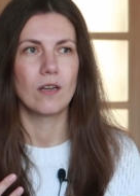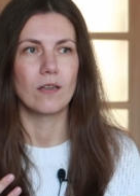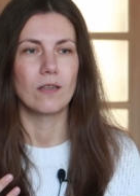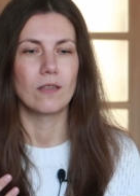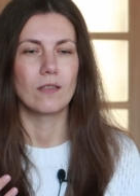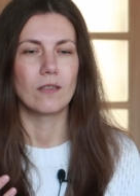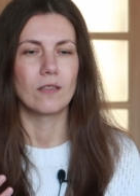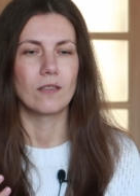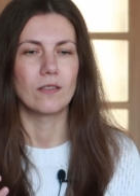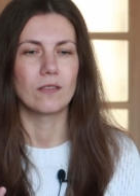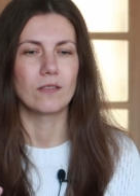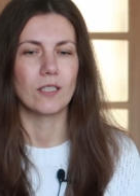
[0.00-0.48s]

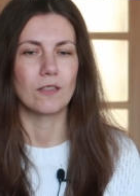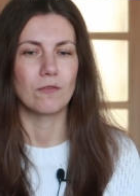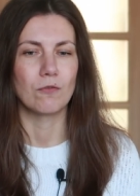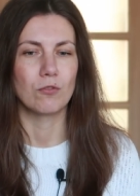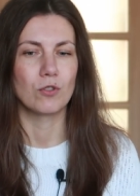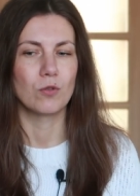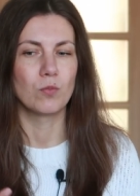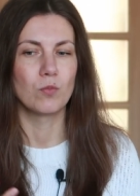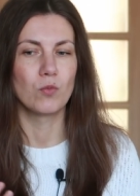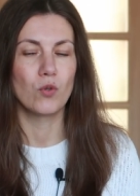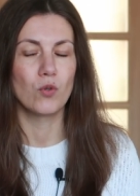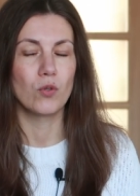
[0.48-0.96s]
а, так
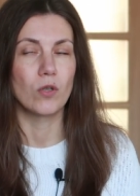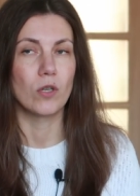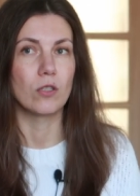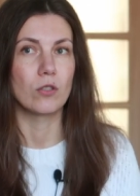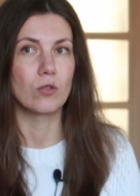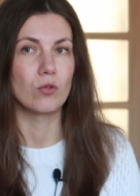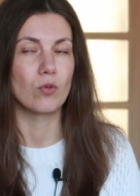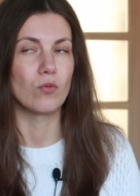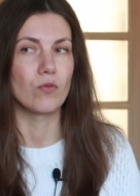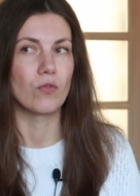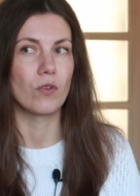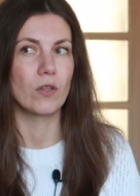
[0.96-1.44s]
вот много
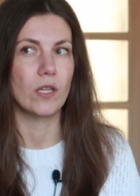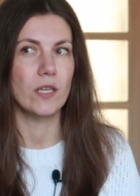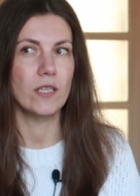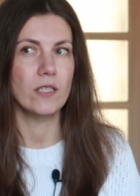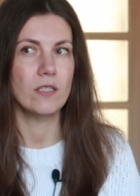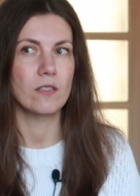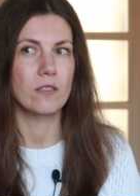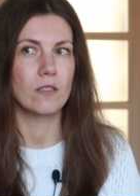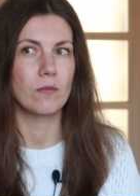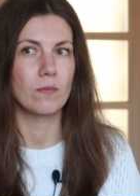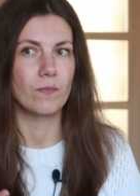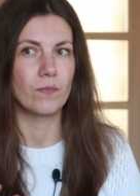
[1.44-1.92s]
кто в
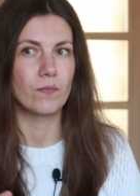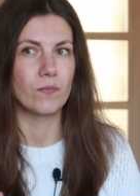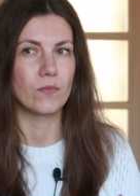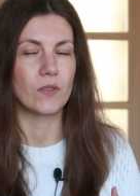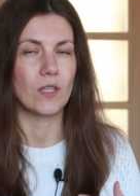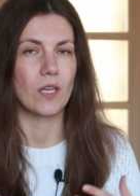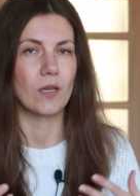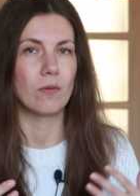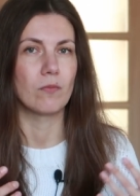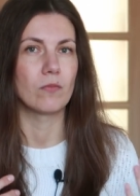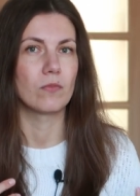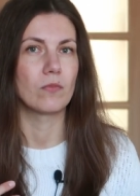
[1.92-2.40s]
классе
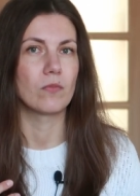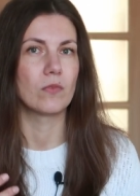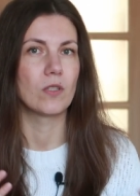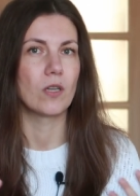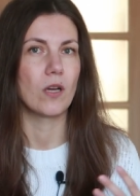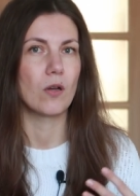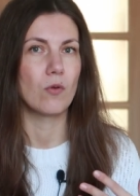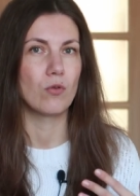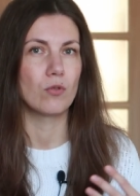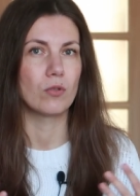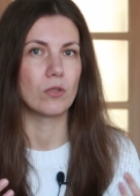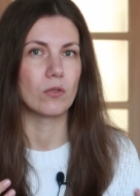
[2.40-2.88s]
там
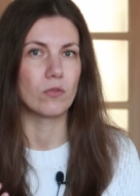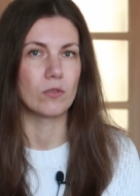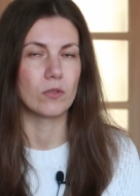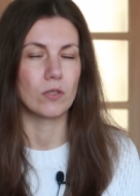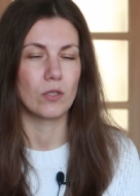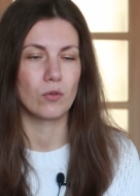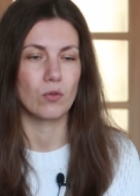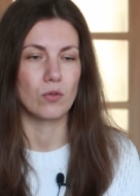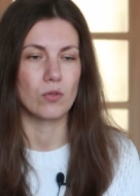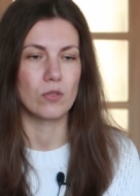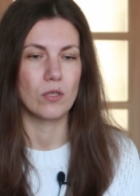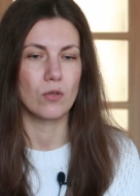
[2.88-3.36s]
на какой-то
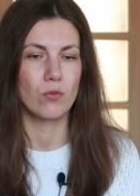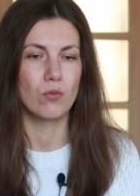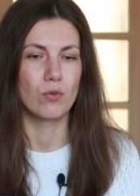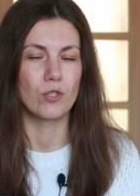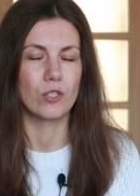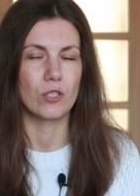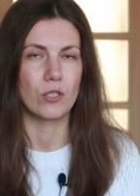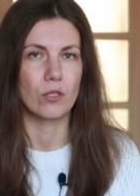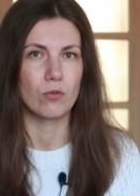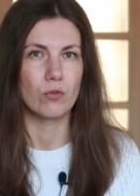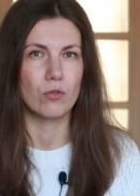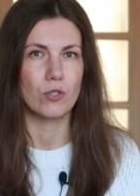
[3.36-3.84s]
вот такой
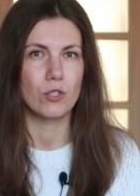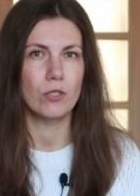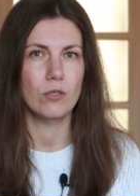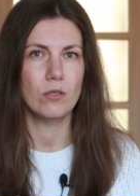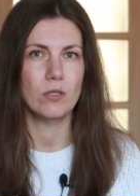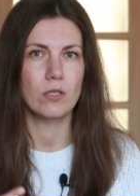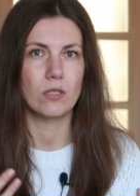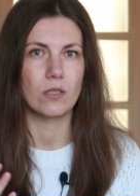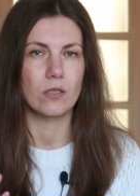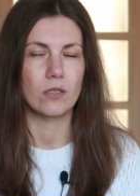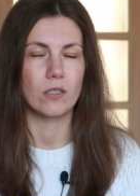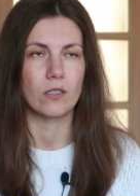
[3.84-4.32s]
заочке
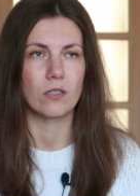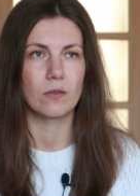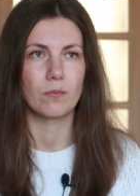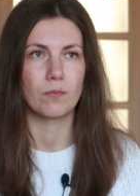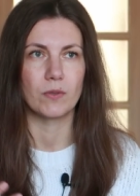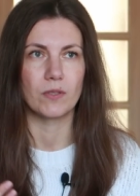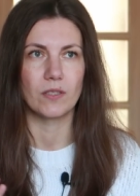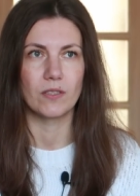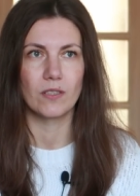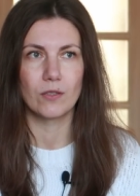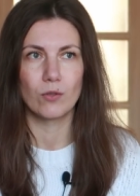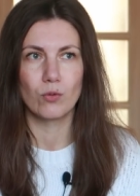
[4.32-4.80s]
учился,
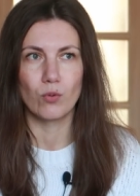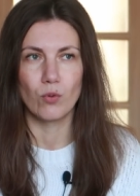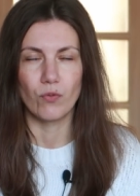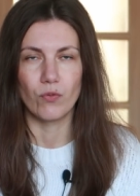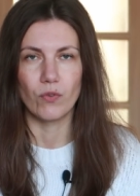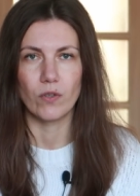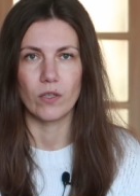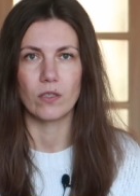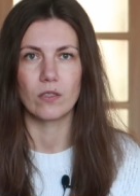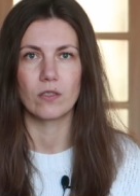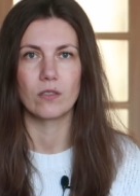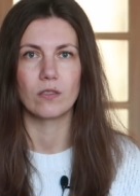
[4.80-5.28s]
как
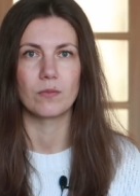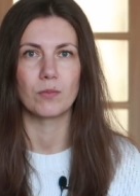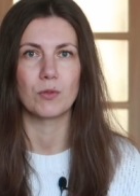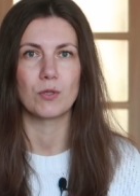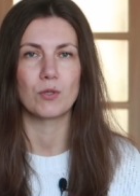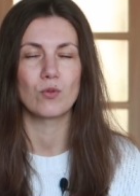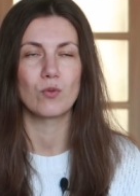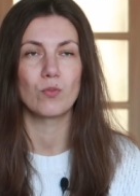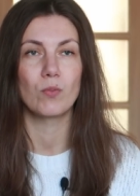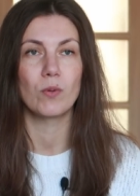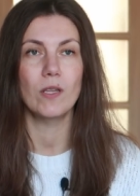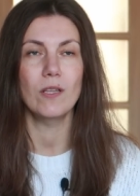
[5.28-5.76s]
подготовка к
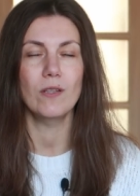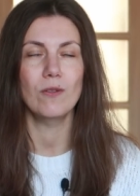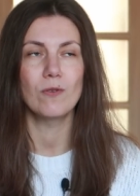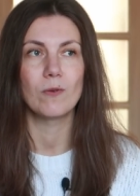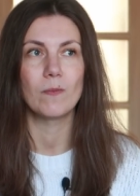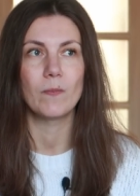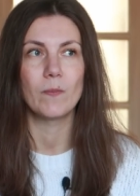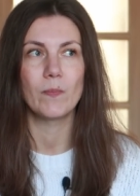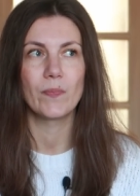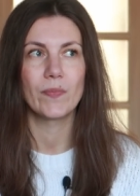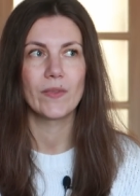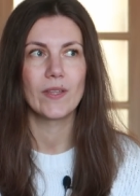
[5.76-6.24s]

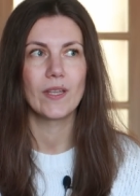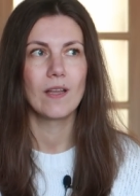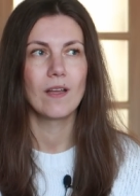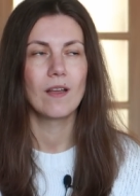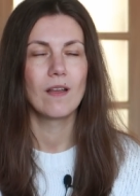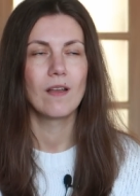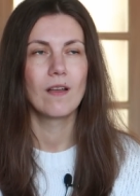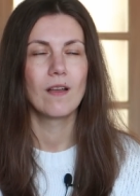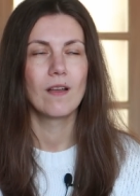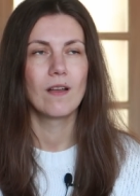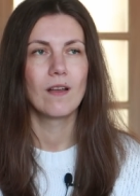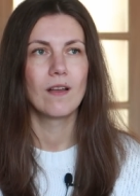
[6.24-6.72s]
поступлению.
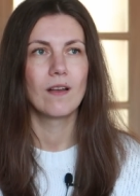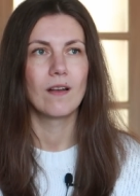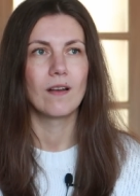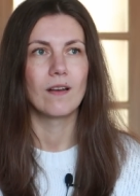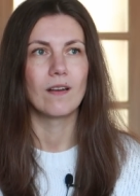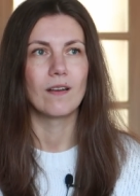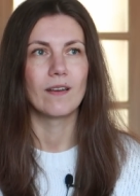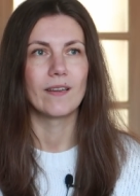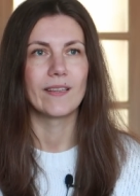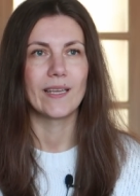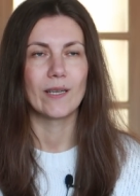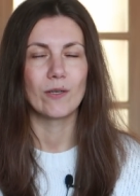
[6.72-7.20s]

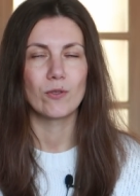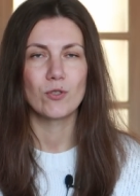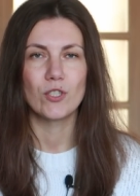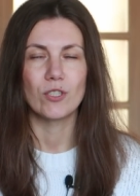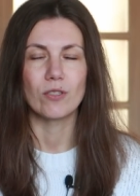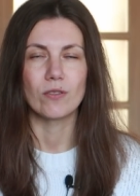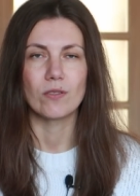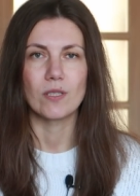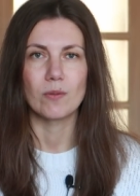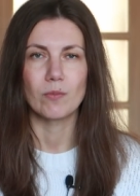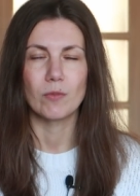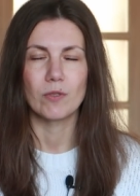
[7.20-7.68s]
я
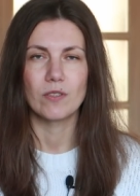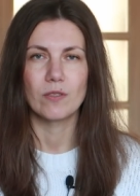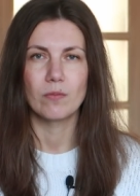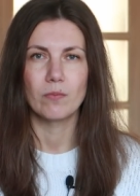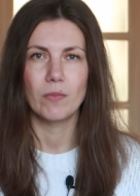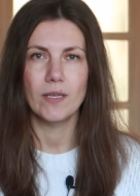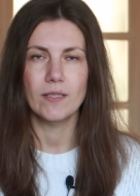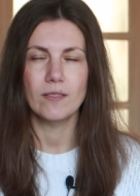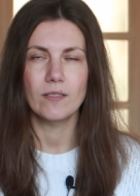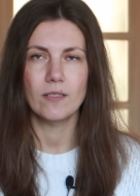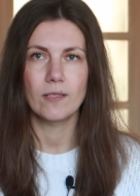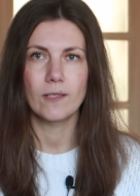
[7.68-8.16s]
училась на
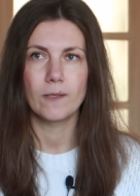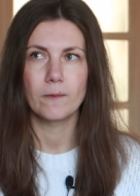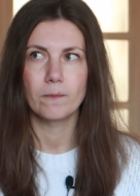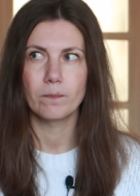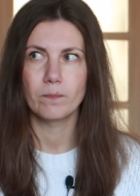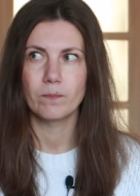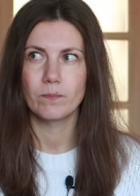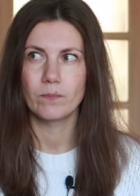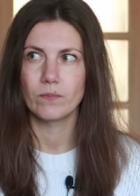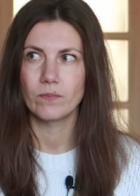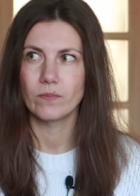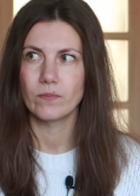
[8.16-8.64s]

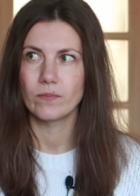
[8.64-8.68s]
математике,